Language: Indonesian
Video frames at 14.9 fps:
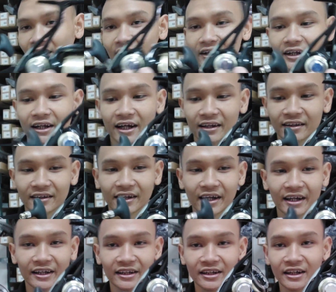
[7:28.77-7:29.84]
dilihat
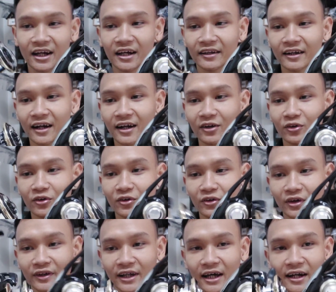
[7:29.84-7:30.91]
kayak gini nggak terlalu
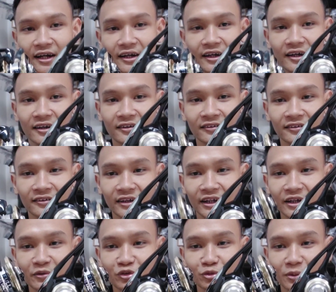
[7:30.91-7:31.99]
ketara ya
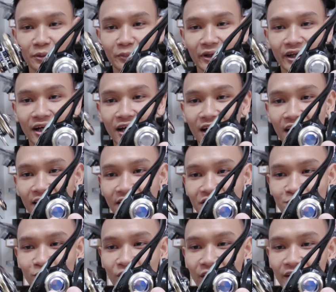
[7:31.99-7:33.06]
ini cuman beda di
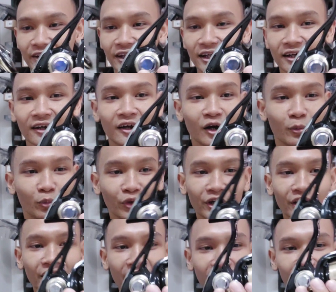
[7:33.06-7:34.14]
spoolnya aja
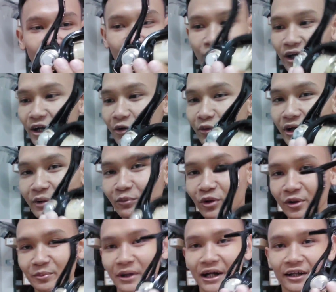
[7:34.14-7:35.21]
mungkin dari ukuran
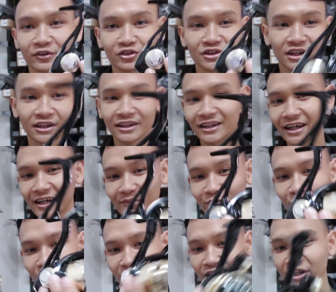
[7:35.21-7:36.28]
2500 ke
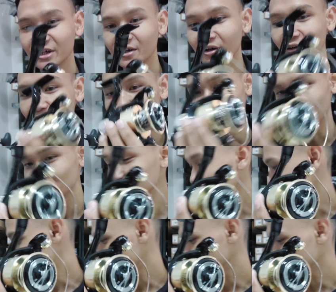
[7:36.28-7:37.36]
3000 ini masuk
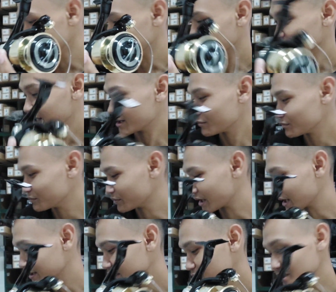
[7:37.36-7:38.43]
spoolnya
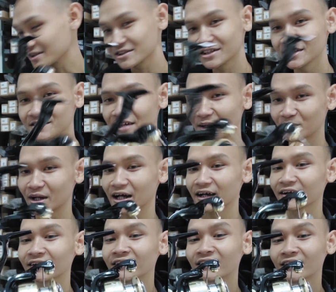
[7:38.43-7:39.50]
beratnya masih sama
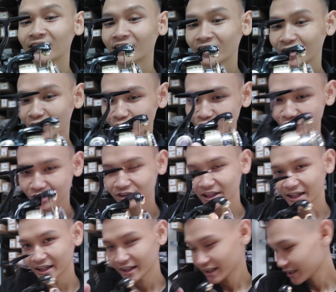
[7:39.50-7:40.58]
untuk
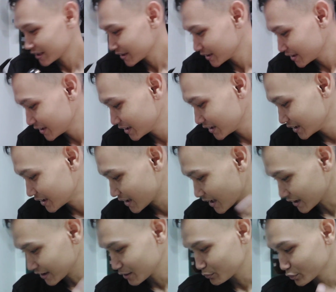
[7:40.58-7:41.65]
dari
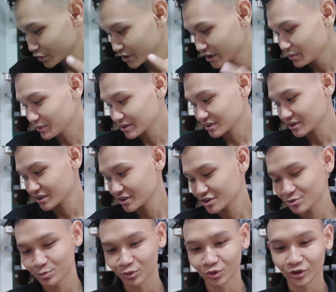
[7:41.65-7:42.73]
dragnya pun ini masih
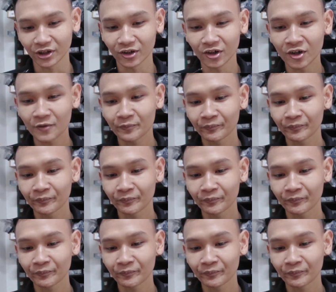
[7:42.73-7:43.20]
10 kilo